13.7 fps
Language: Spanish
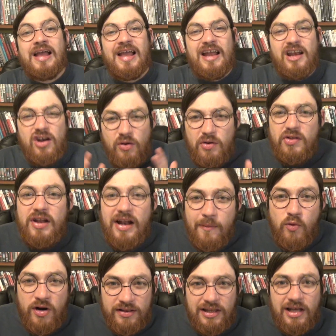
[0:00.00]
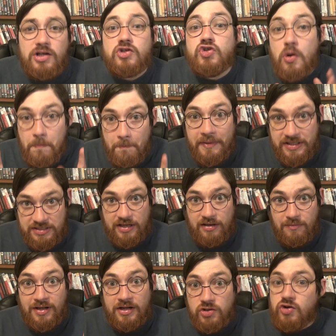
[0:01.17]
El novio de la muerta sospecha,
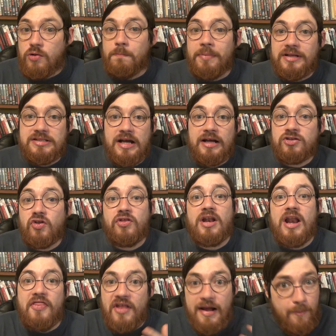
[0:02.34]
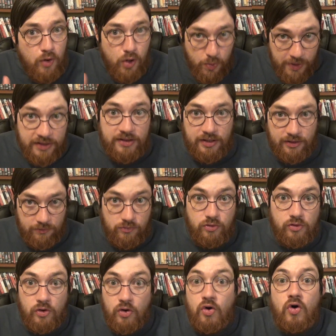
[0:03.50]
¿vale? Sospecha. Entonces la hace la envolvente,
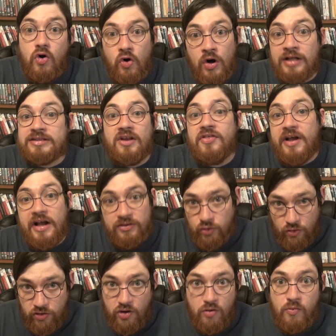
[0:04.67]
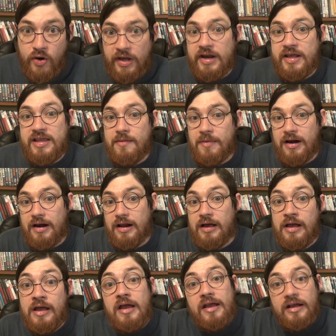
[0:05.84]
o, la 13-14, como queréis llamarla.
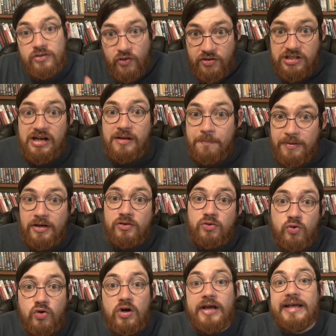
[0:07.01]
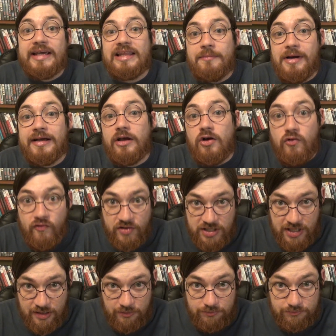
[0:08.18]
Entonces al espíritu no le queda más que confesar.